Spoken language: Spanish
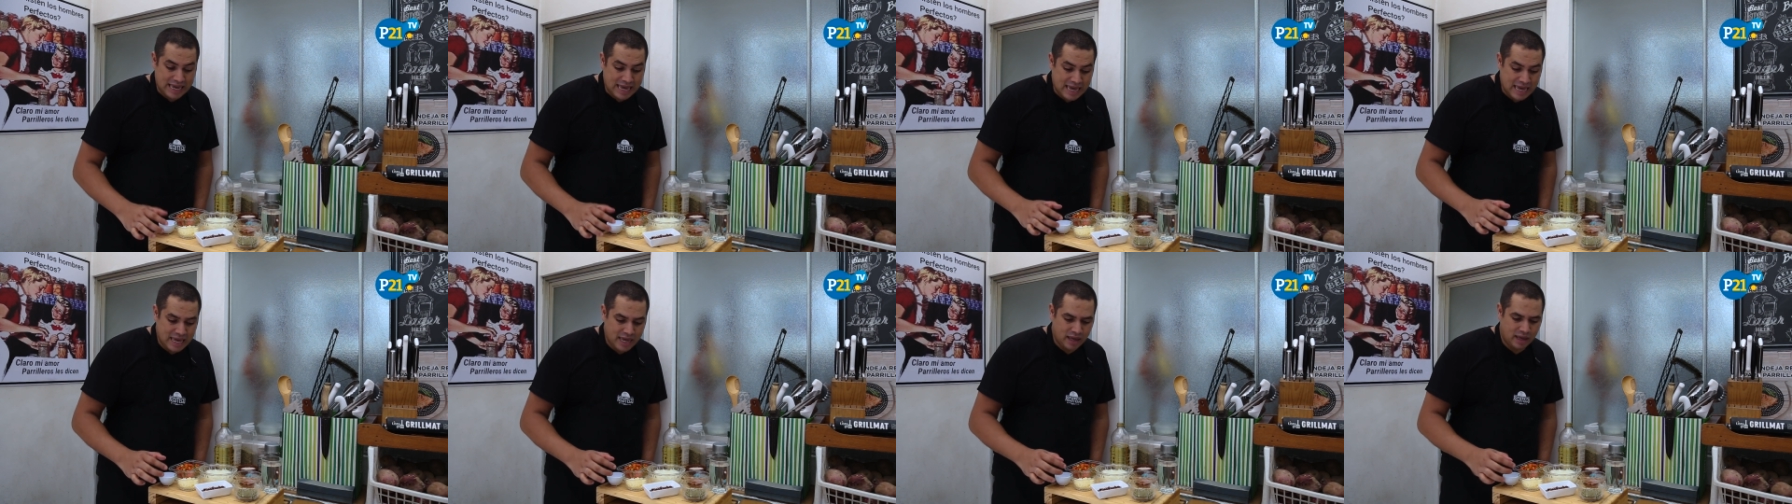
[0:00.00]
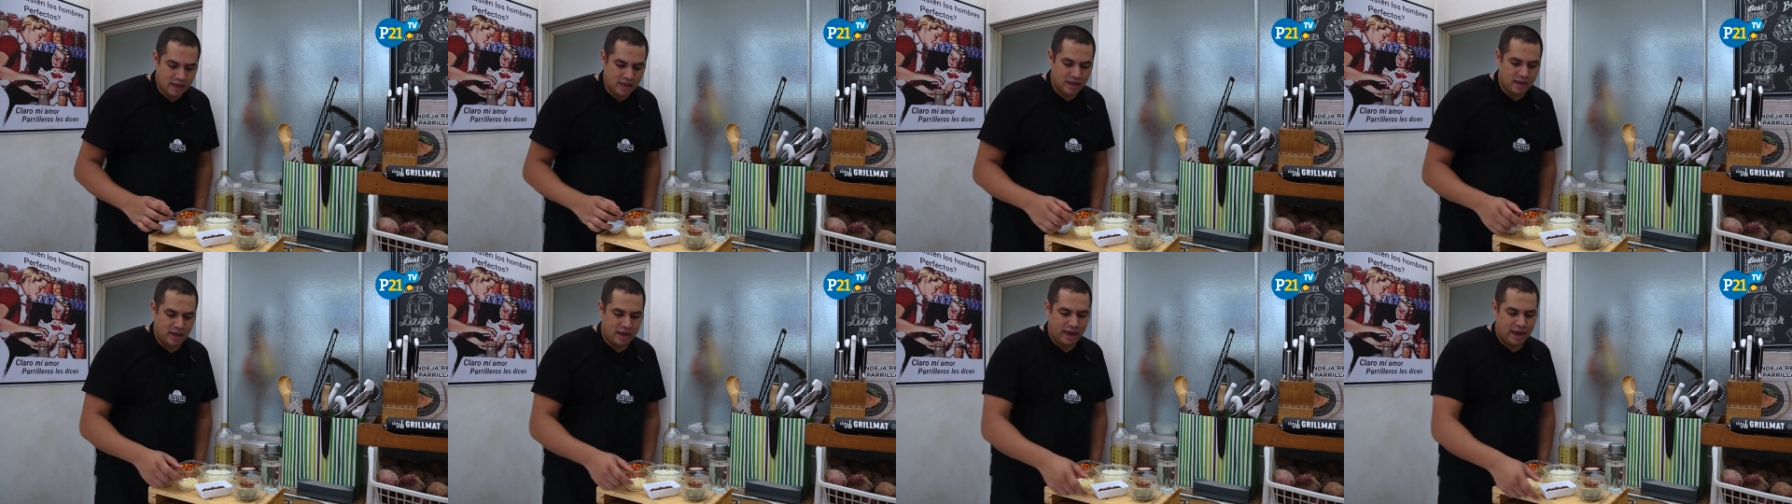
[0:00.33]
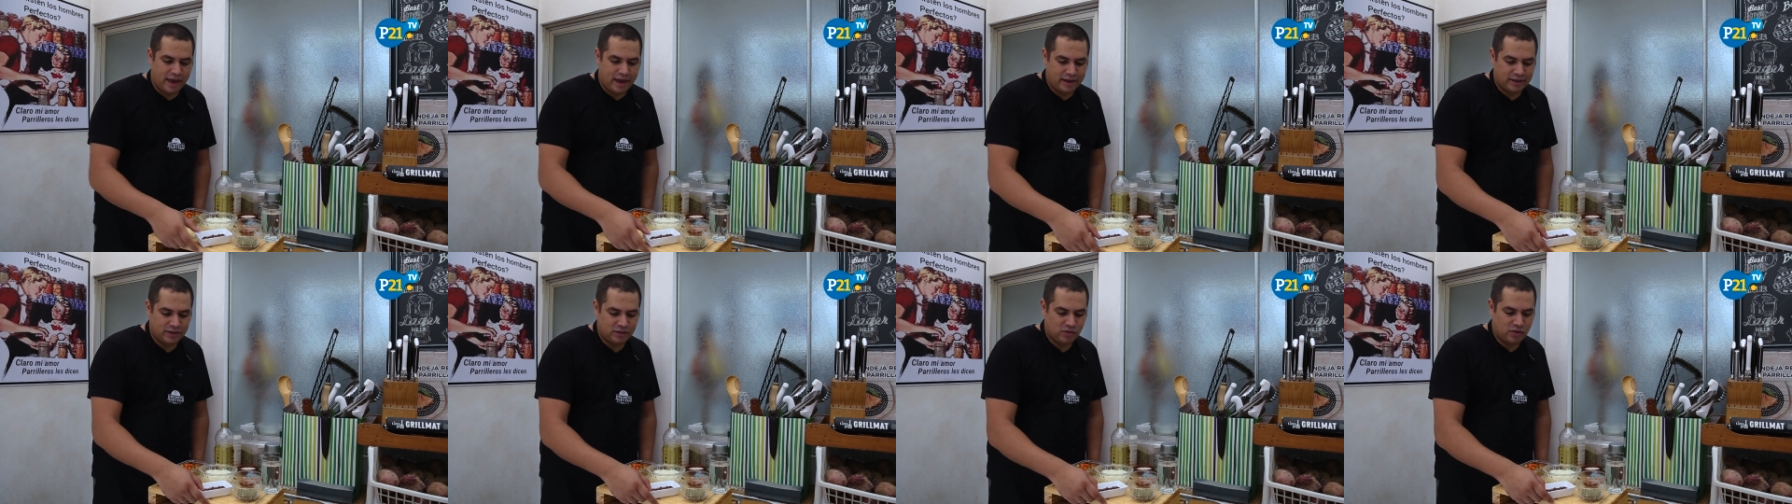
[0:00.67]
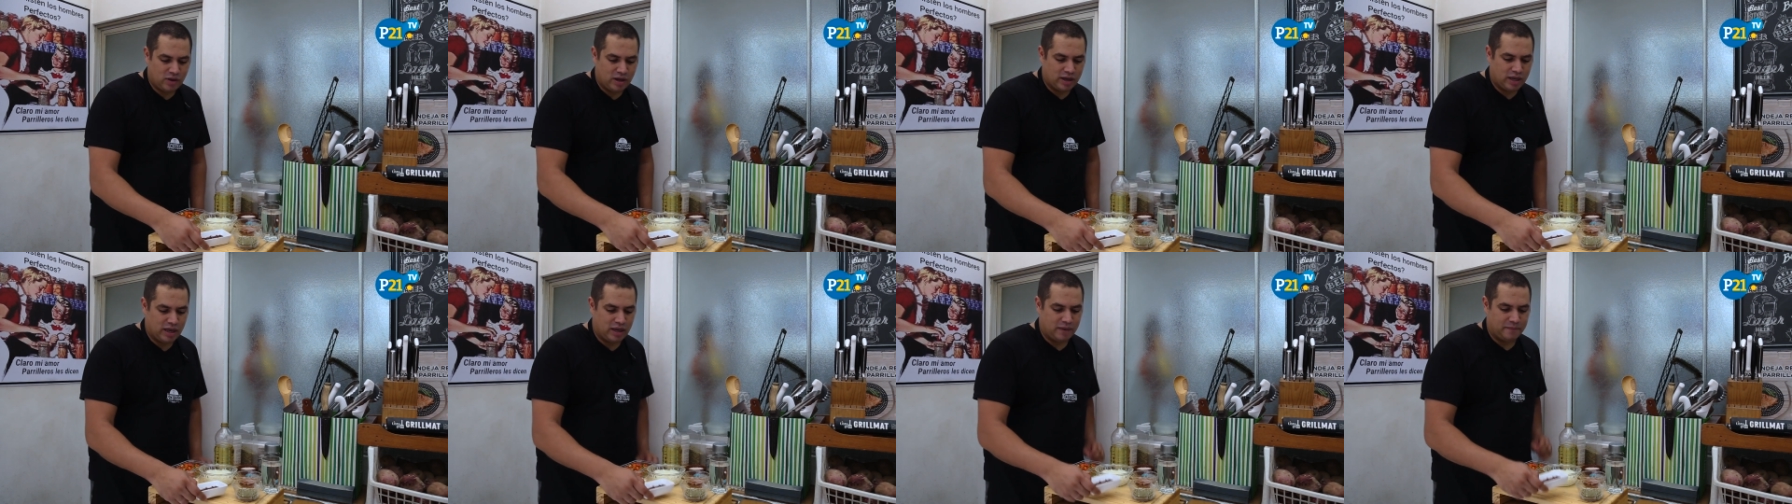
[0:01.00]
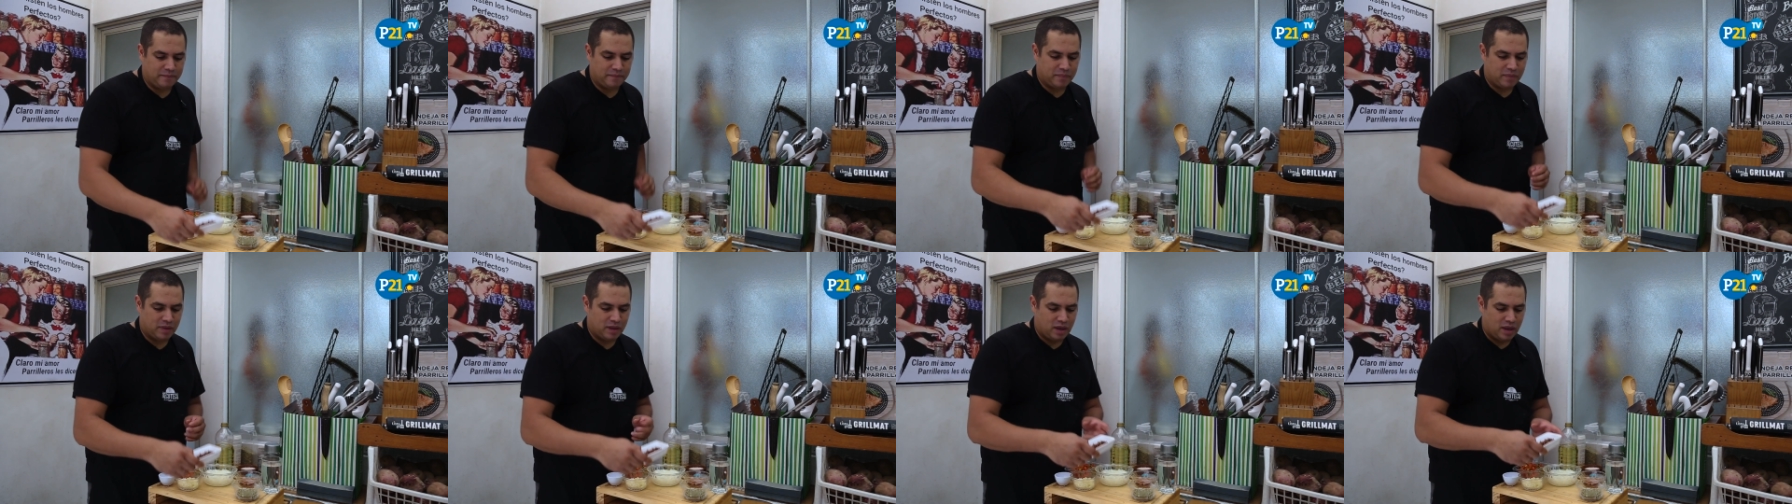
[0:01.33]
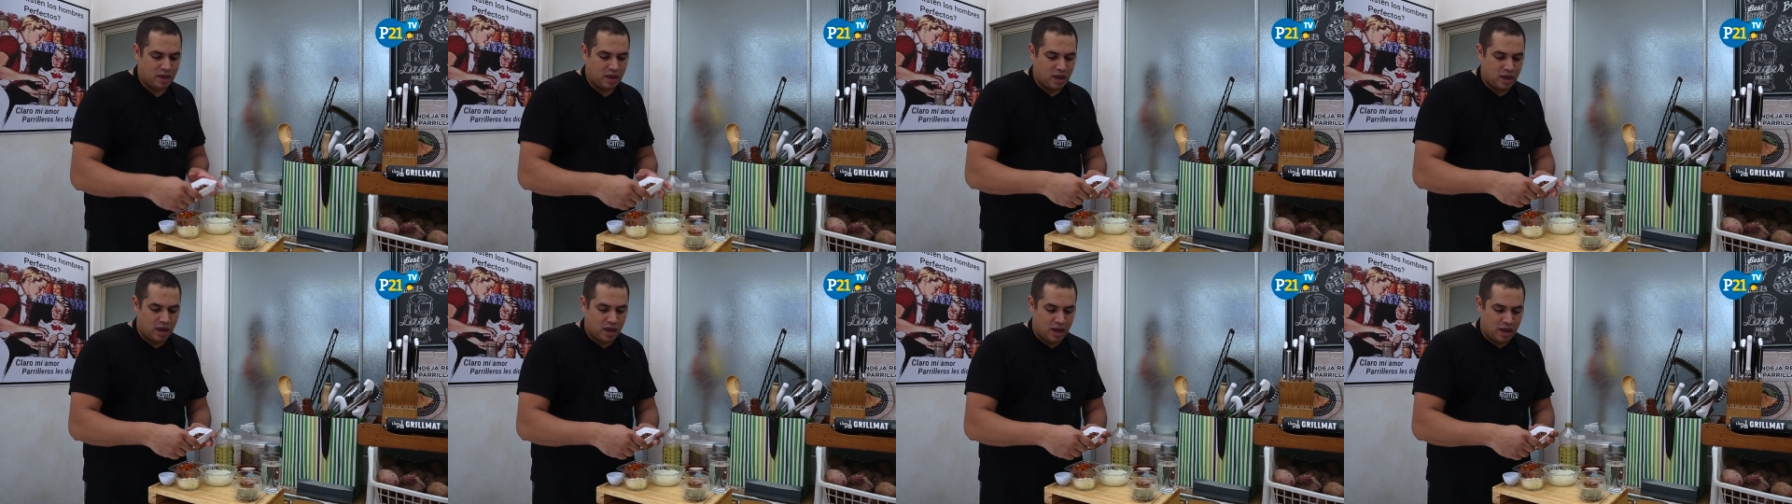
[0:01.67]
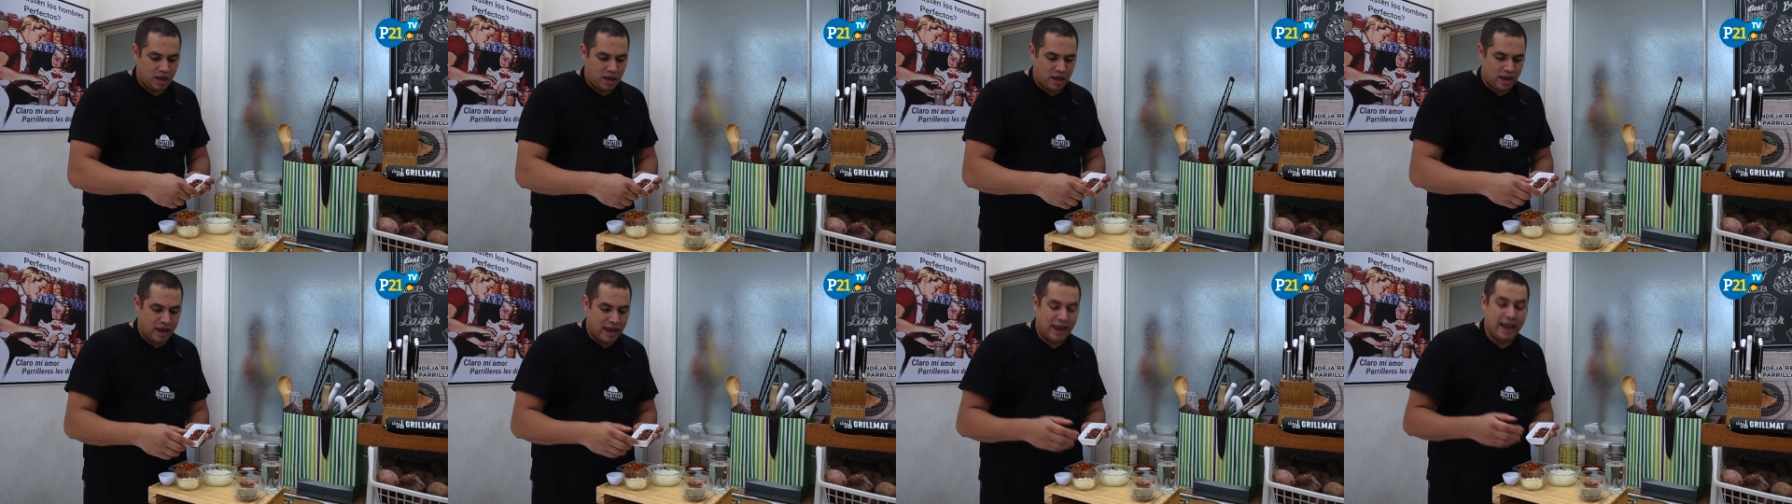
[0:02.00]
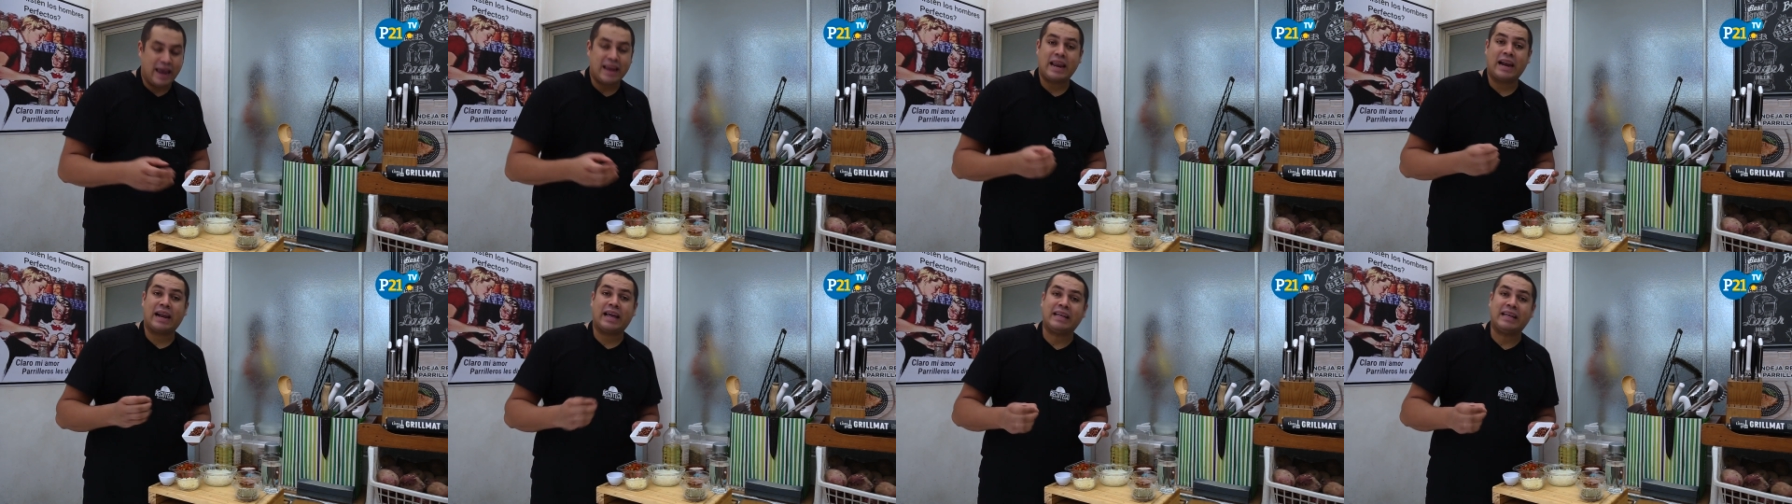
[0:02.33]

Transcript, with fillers: y esto de aquí. En